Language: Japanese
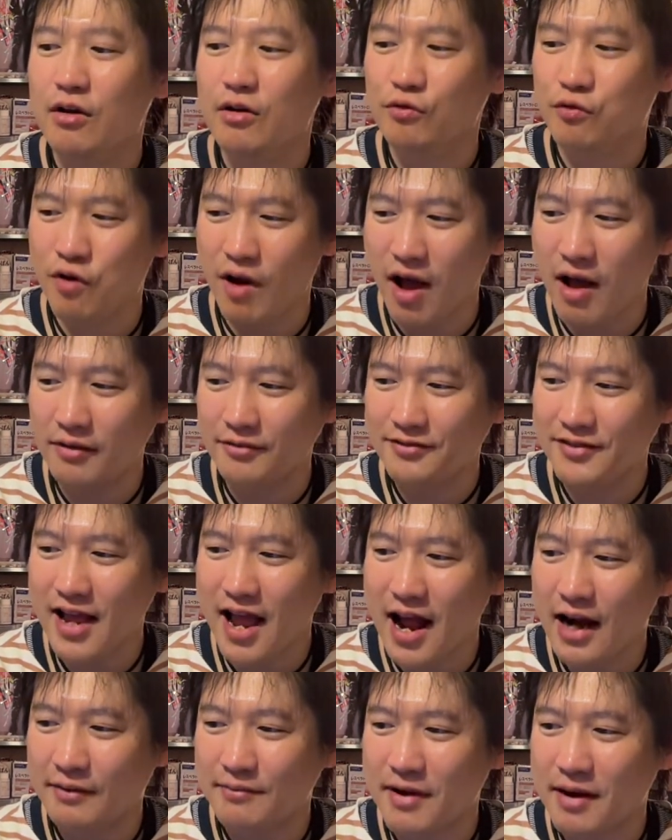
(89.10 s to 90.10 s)
from the
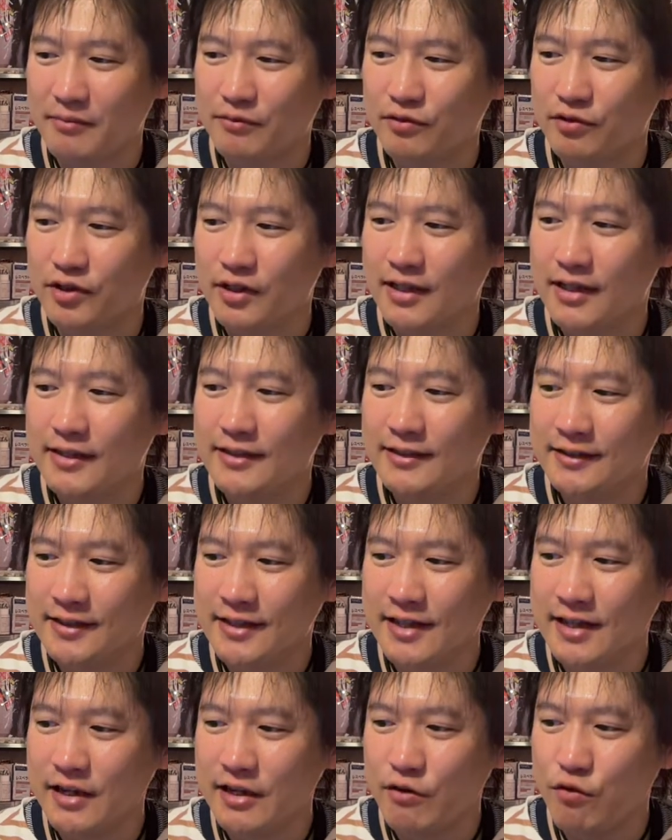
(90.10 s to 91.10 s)
album
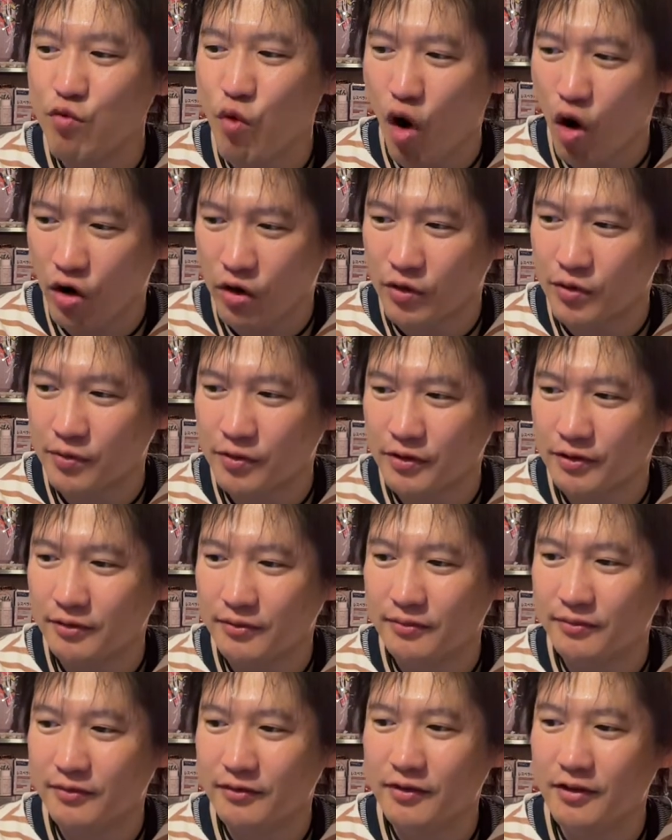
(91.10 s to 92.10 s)
Sea Wolf
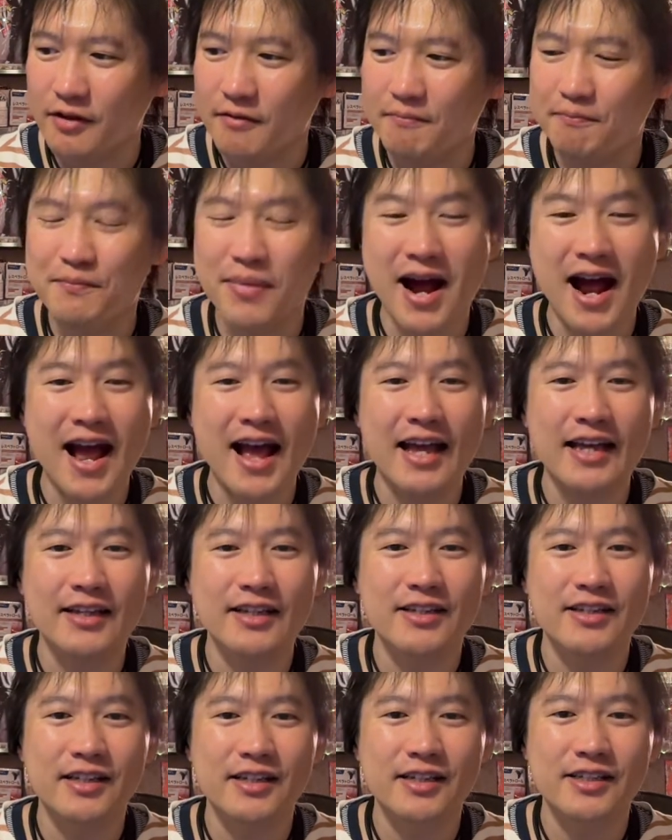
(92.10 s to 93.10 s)

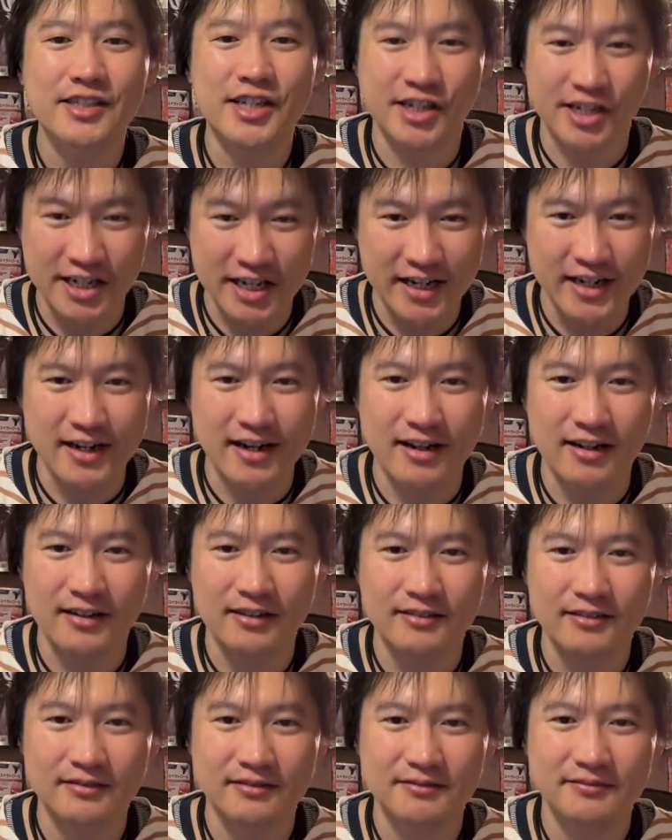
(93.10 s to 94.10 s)
by Shakira
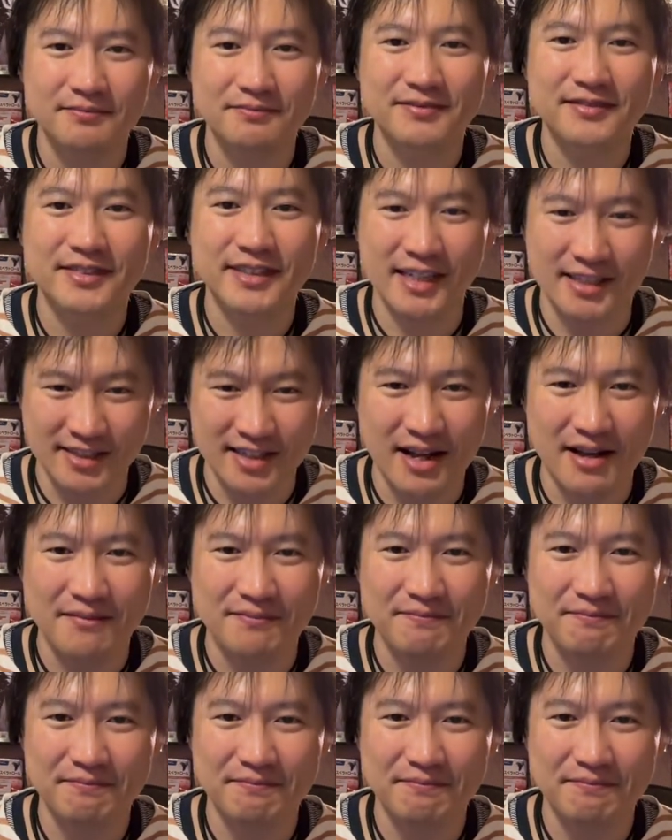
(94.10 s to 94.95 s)
でした。